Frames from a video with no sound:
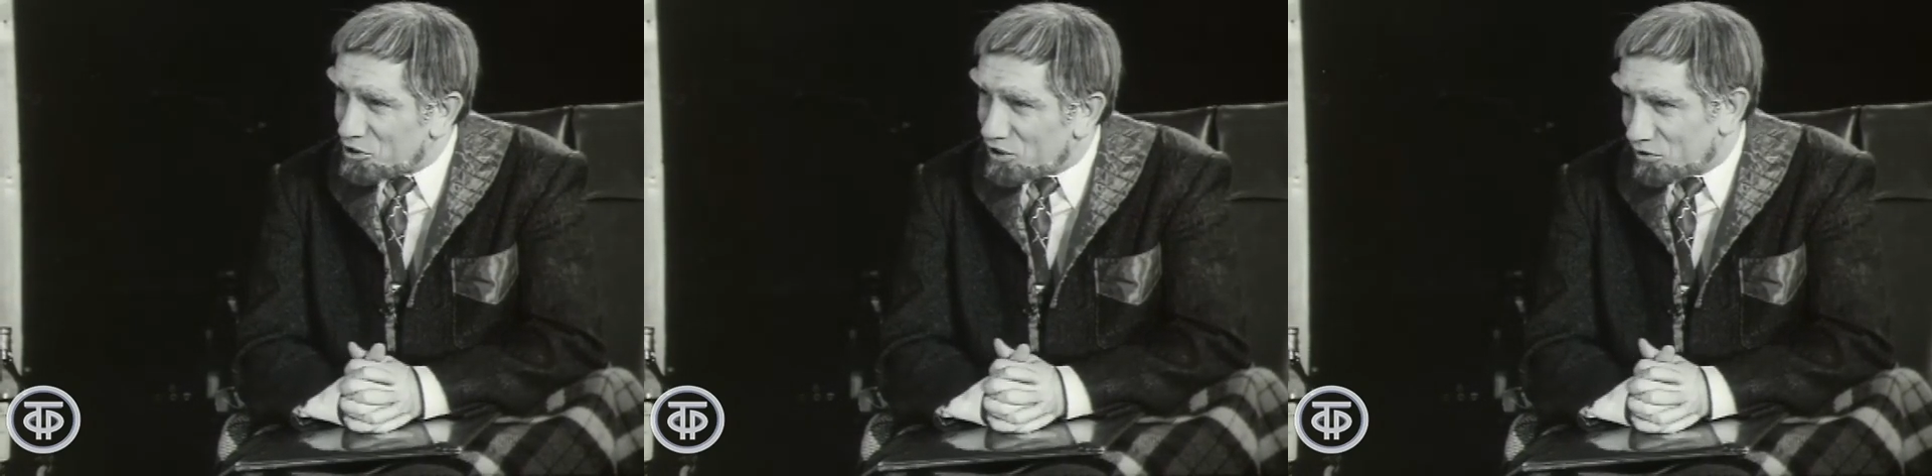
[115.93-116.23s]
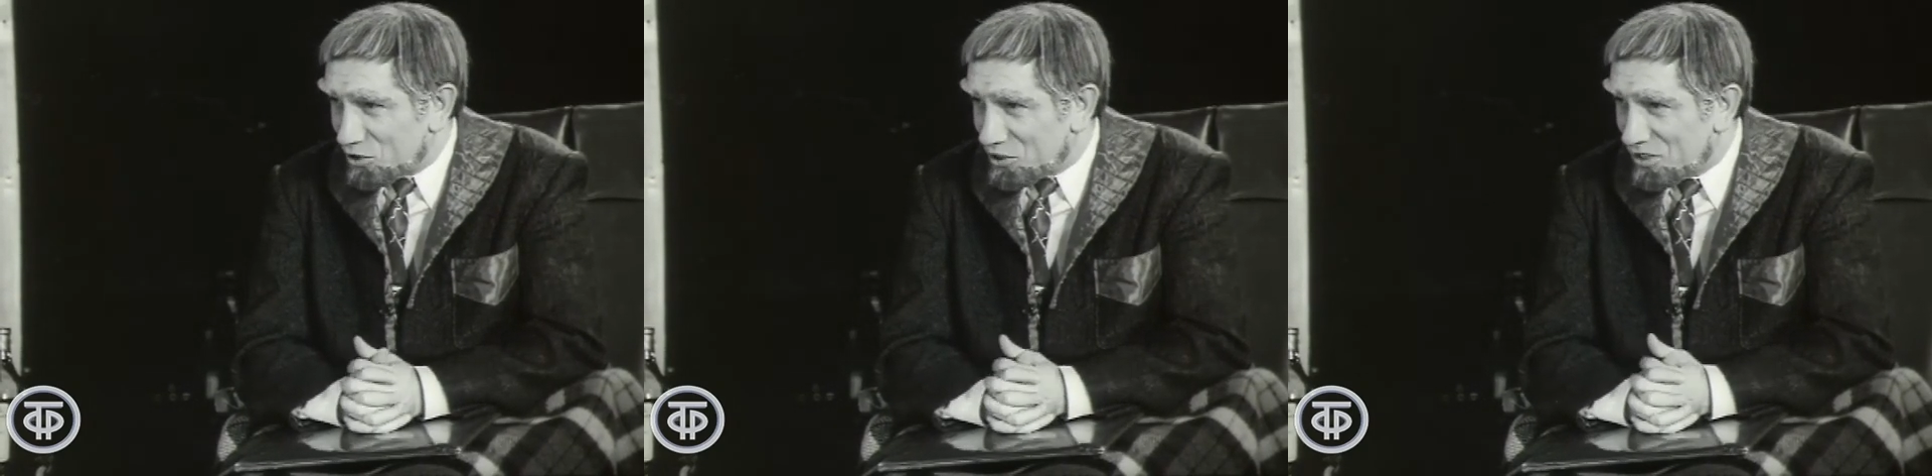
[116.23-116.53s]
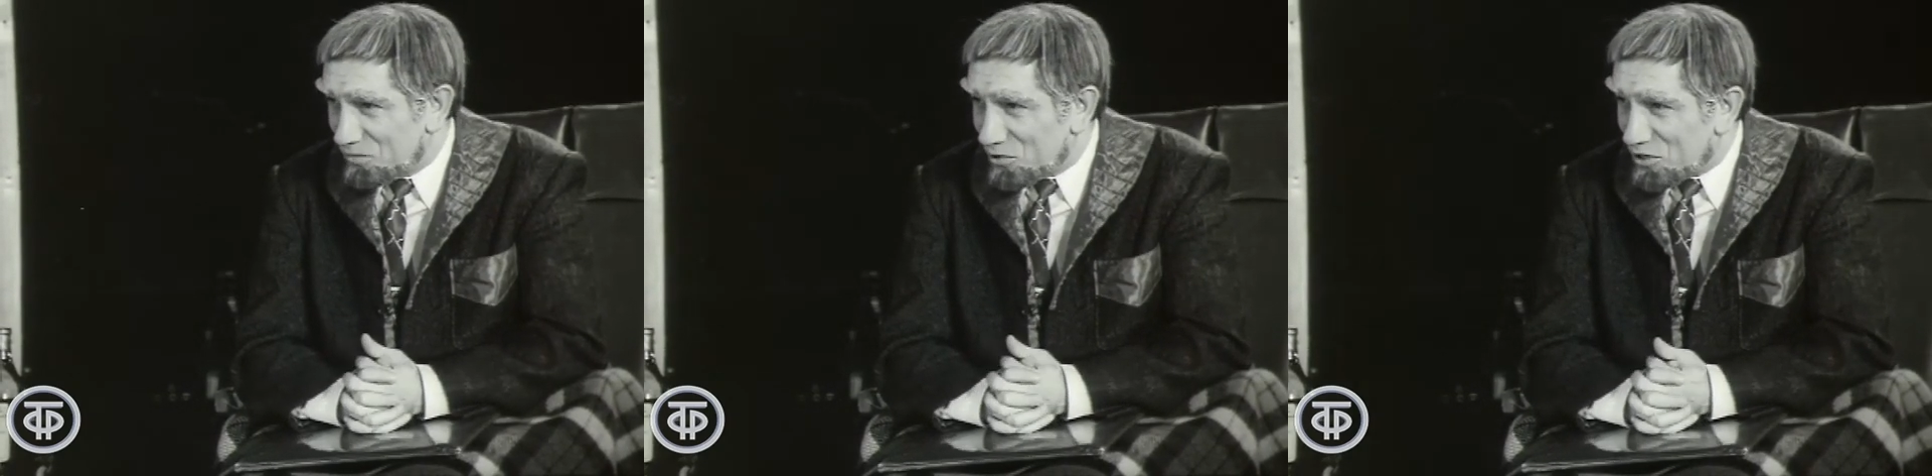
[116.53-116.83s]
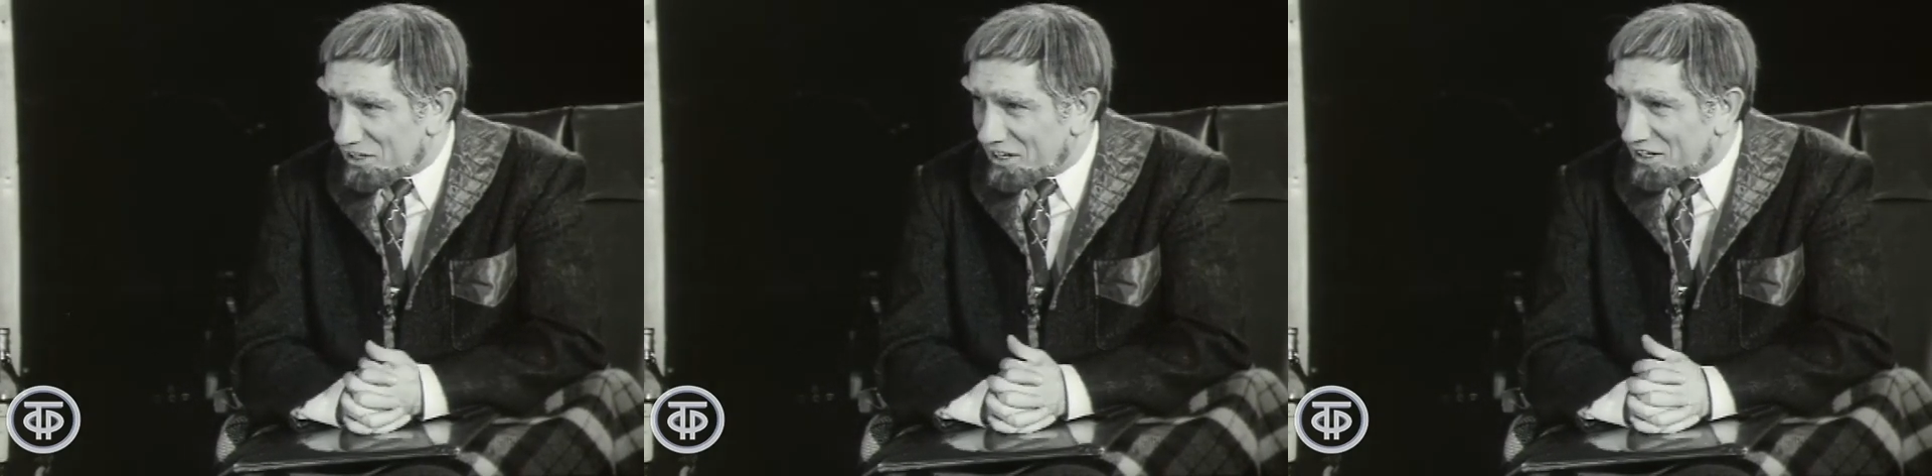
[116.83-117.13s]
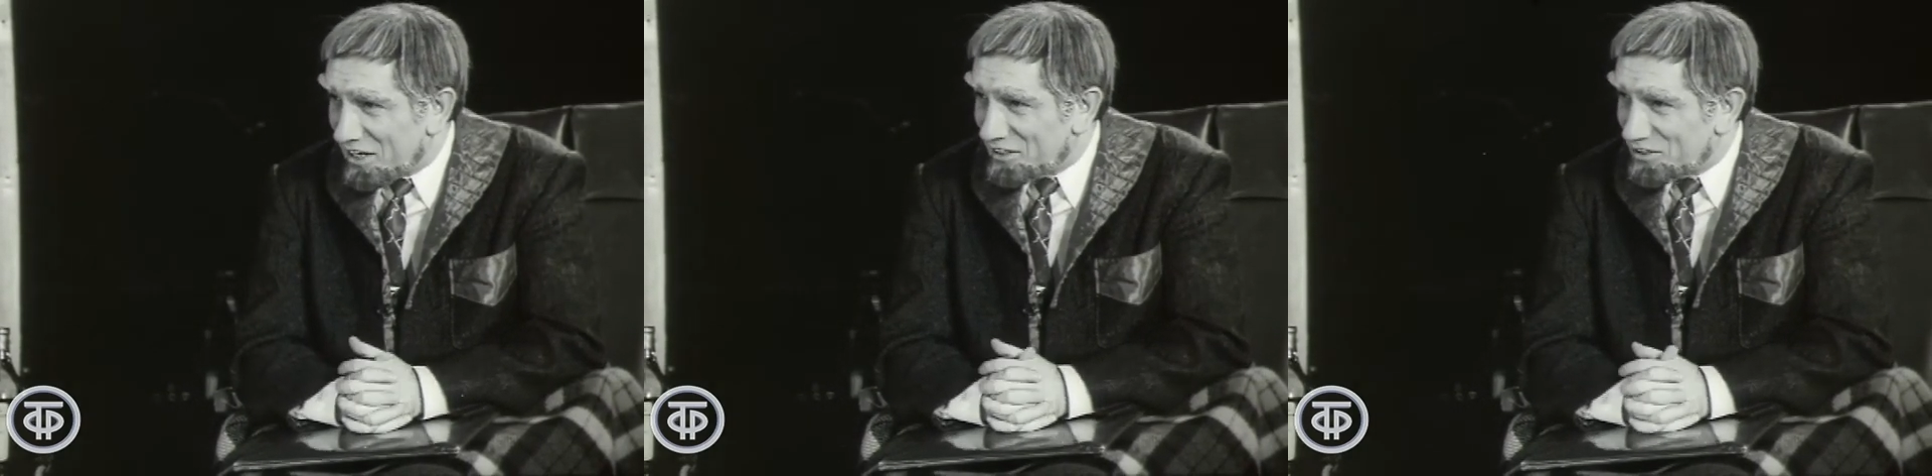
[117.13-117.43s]
тоже неплохо на
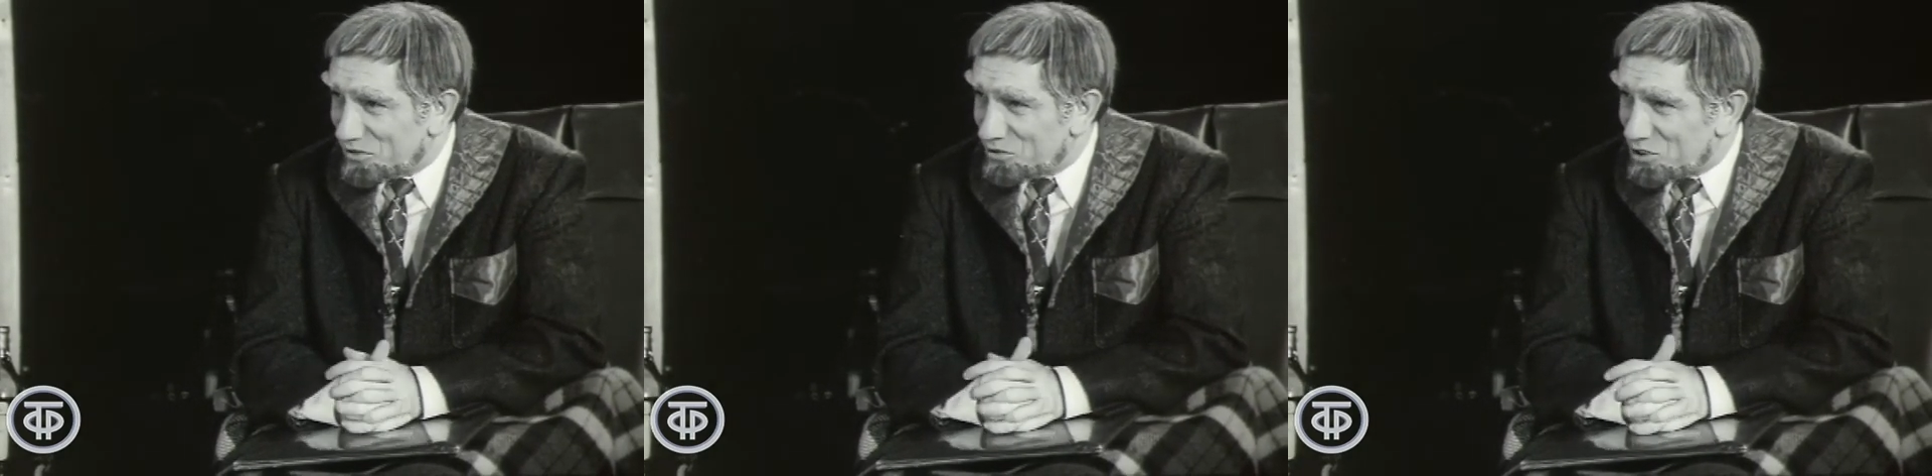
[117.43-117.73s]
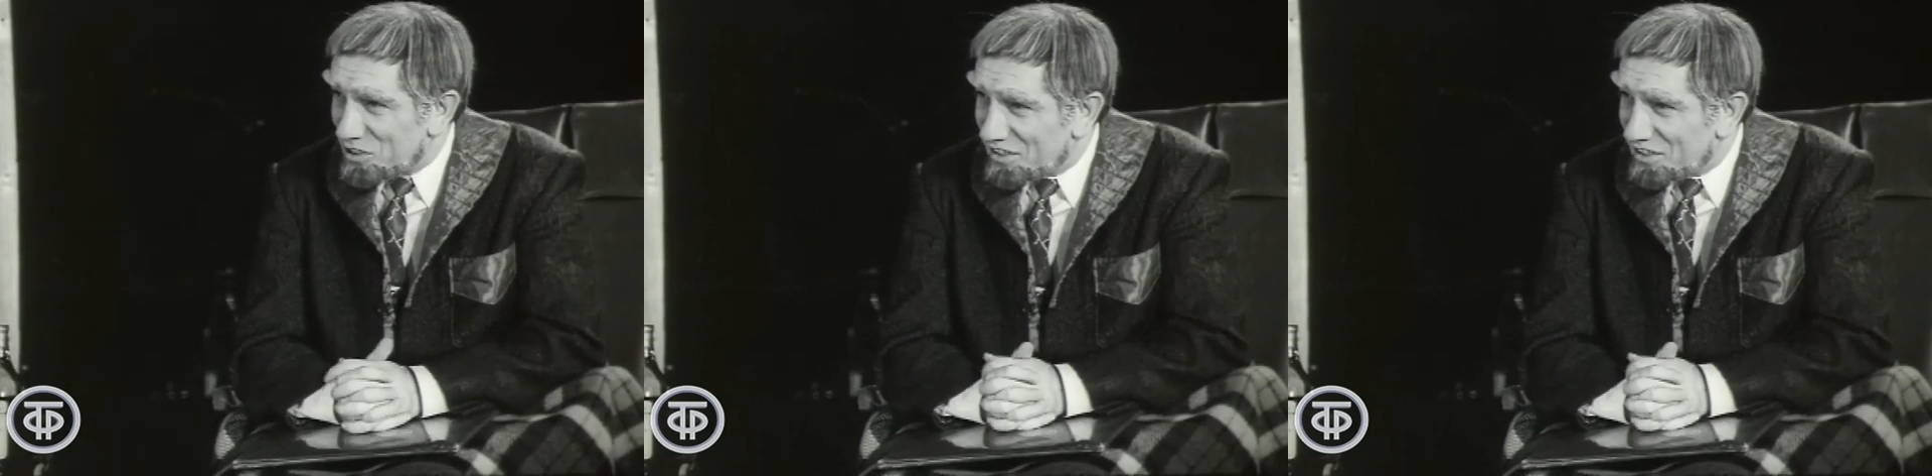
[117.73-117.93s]
крайний случай.